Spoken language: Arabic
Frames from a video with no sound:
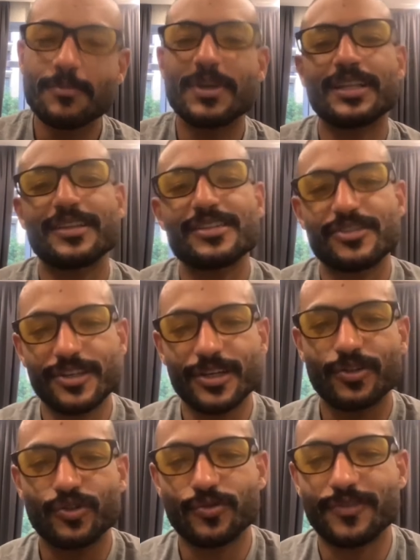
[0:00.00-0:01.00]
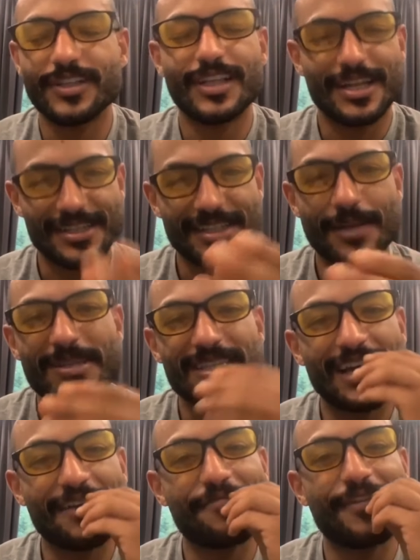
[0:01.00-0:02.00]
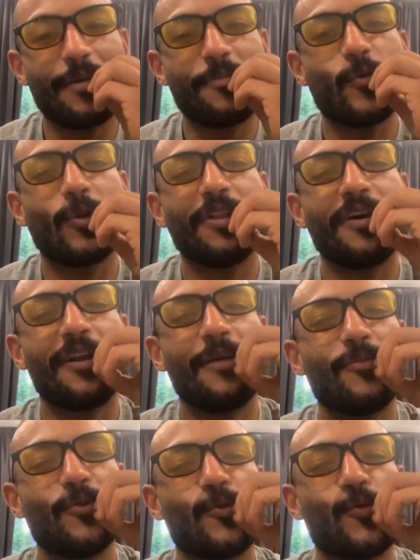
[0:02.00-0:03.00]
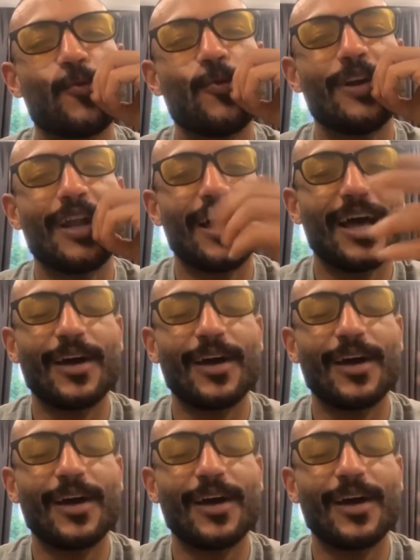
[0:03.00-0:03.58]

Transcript: بدات تنزل طريقه الشوفان هنزلها بس اخف يا عمي والله اعمل لكم كل